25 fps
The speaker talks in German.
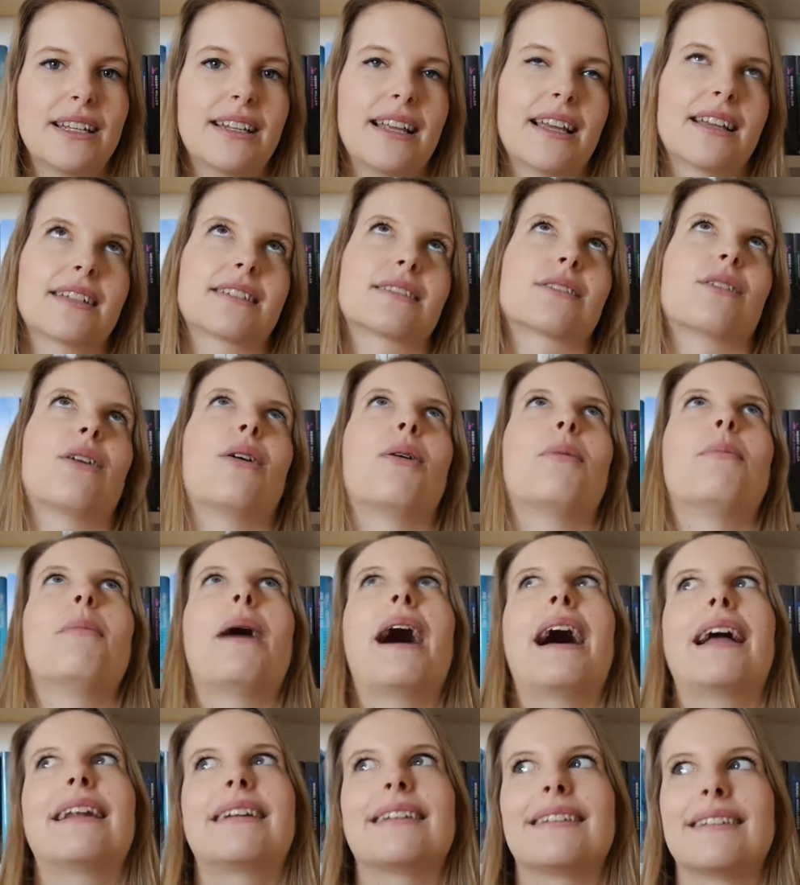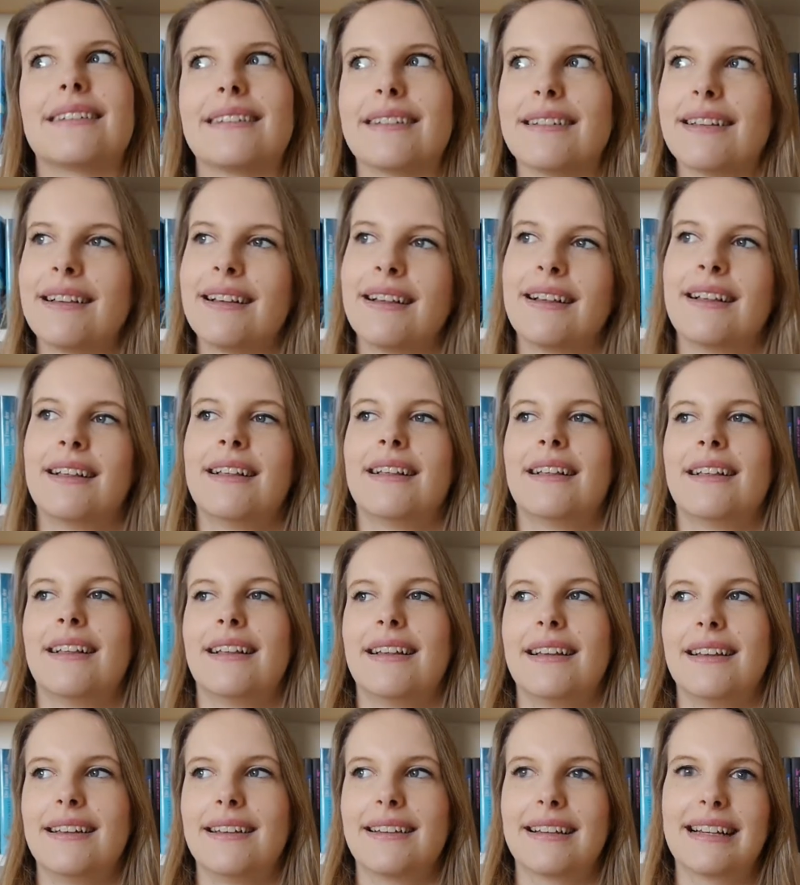du, du dir denkst, oh Mann,
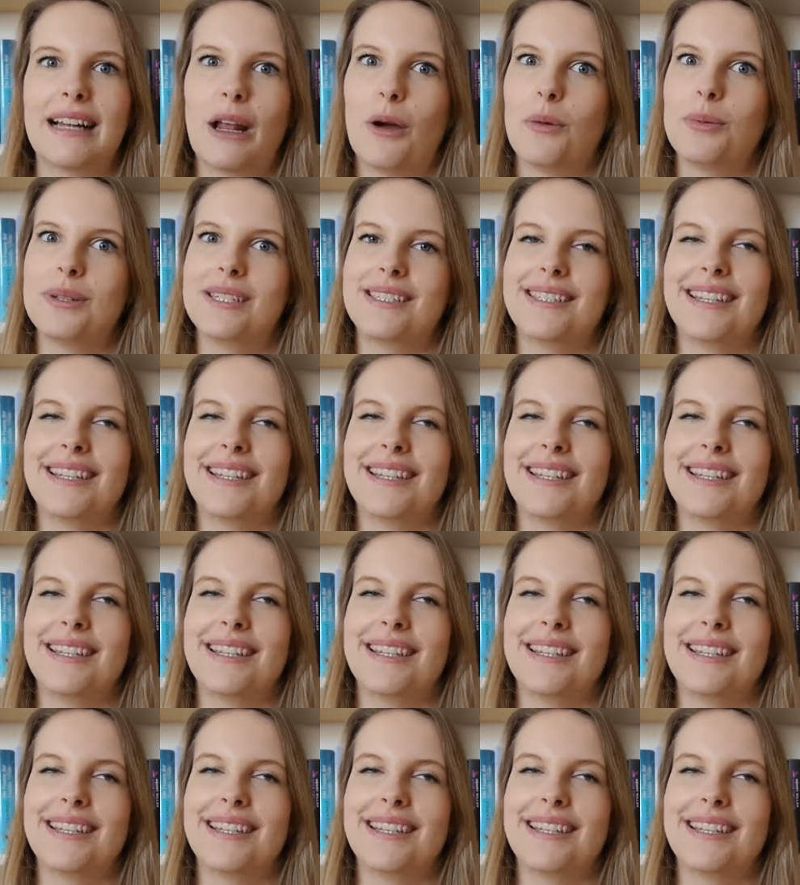glaube